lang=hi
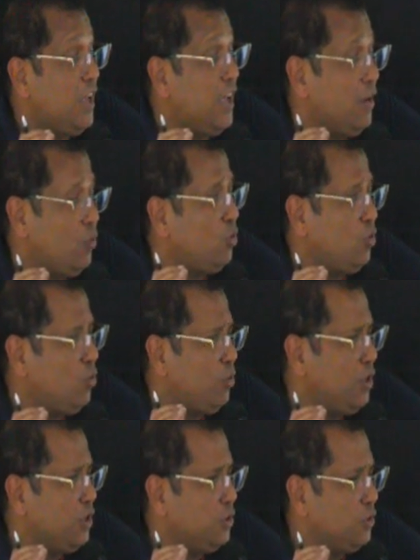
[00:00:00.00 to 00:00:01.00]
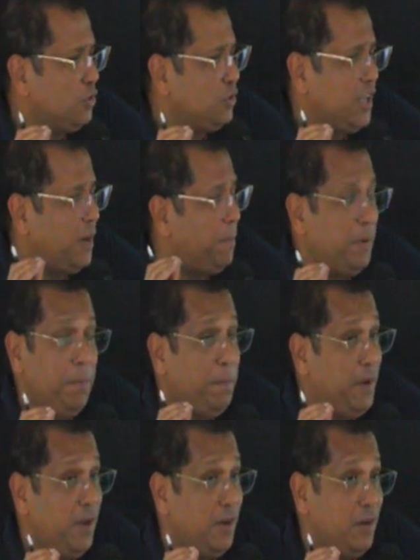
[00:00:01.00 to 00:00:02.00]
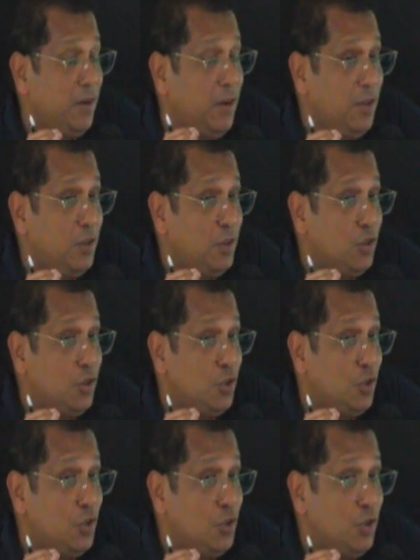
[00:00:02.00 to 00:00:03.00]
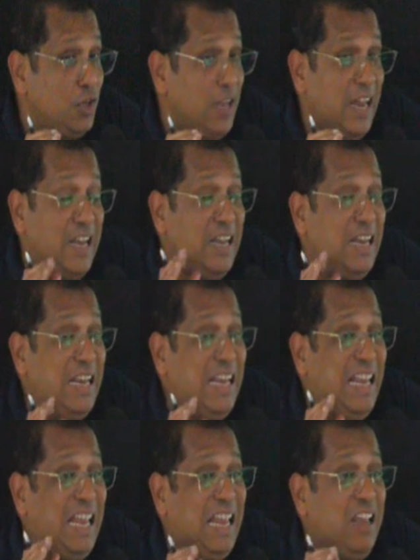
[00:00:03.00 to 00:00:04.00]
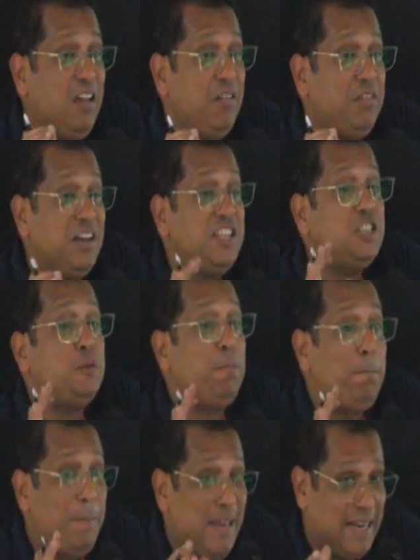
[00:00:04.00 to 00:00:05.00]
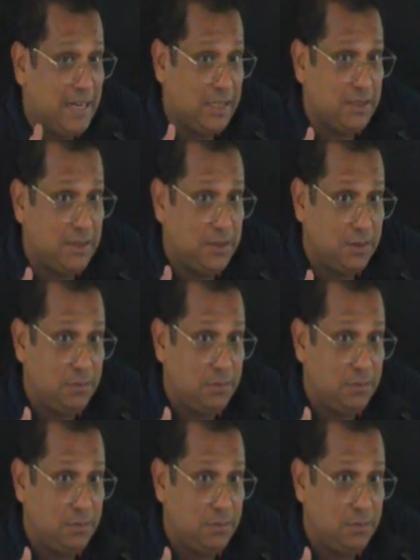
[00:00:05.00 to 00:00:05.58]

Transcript: रुको रुको बोलने दो दे आर प्रिपेयर्ड एंड गेव रिस्पेक्ट